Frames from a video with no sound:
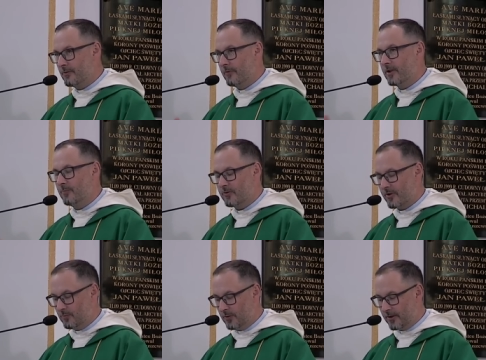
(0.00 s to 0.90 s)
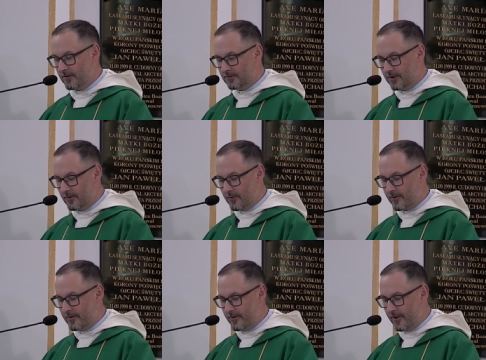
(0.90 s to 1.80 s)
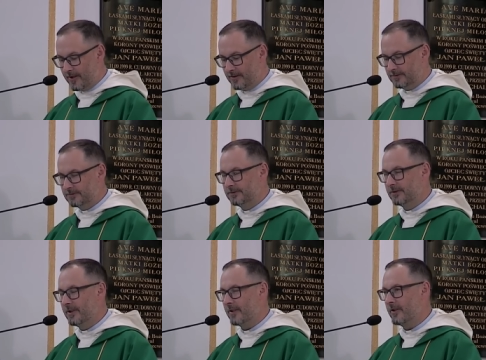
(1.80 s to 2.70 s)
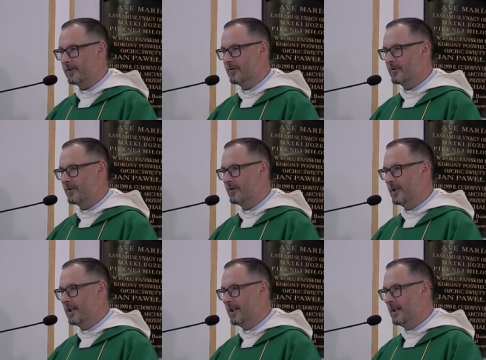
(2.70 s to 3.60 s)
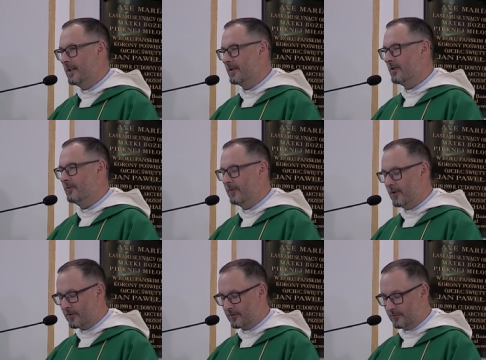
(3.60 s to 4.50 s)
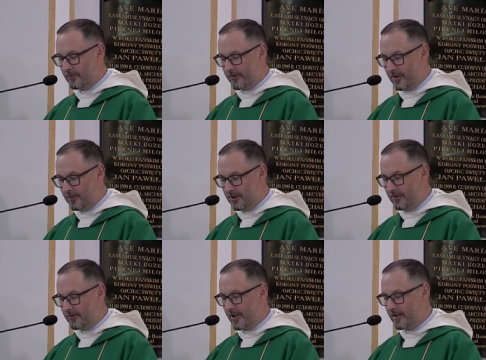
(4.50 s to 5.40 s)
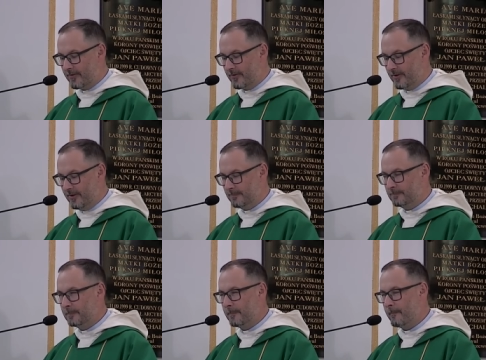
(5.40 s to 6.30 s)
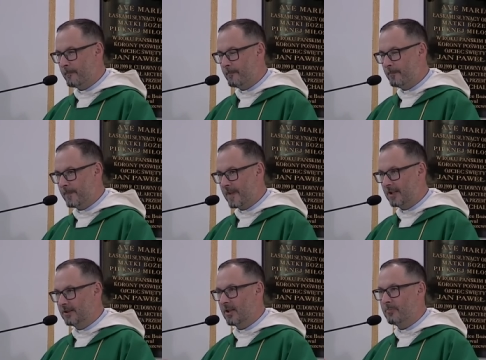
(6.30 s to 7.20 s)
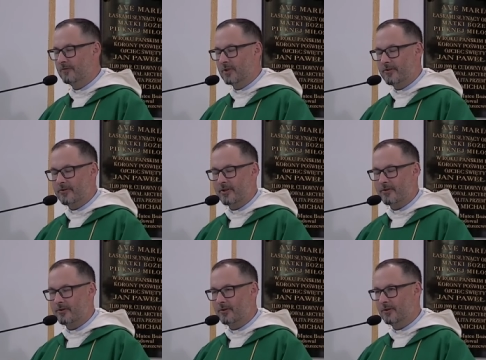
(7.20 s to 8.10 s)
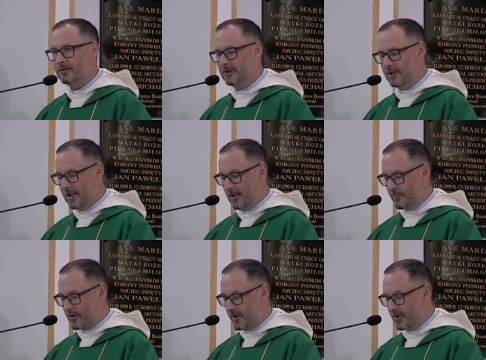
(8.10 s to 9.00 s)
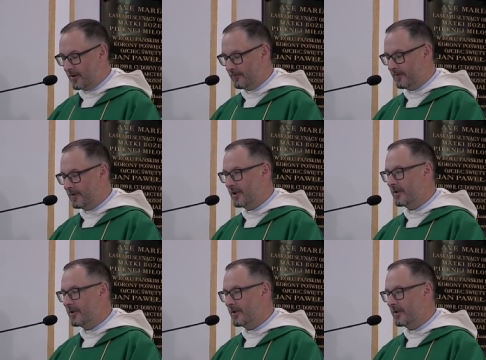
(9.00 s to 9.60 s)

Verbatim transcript: Człowiek potrzebuje godnego życia, jakiegoś komfortu, stabilizacji, ale na pewno jest też to przejaw